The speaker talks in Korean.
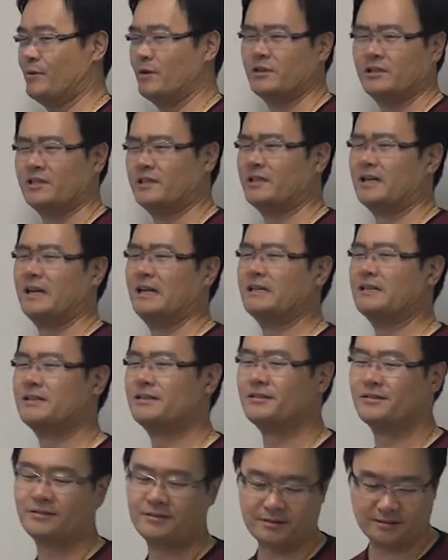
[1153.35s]
별짓을 다
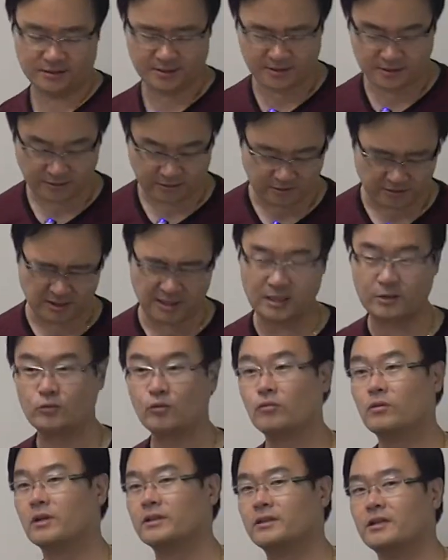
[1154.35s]
하죠. 그렇죠? 그러나
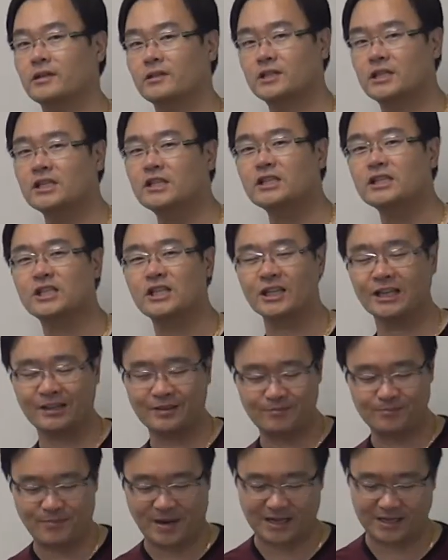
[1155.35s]
똑같아.
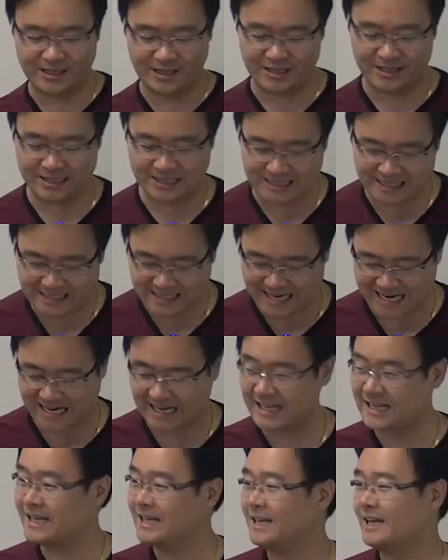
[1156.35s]
진실은 바뀌지
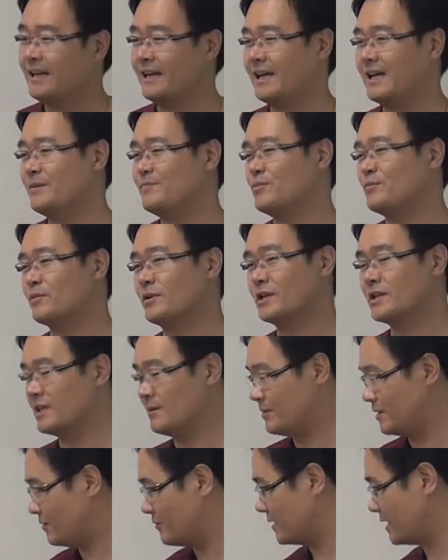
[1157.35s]
않아. A뿐만
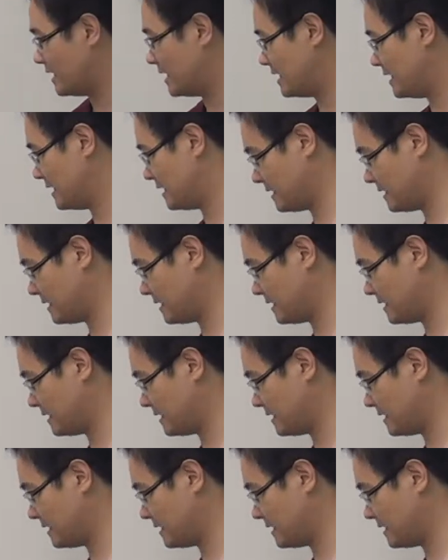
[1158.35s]
아니라 B도야.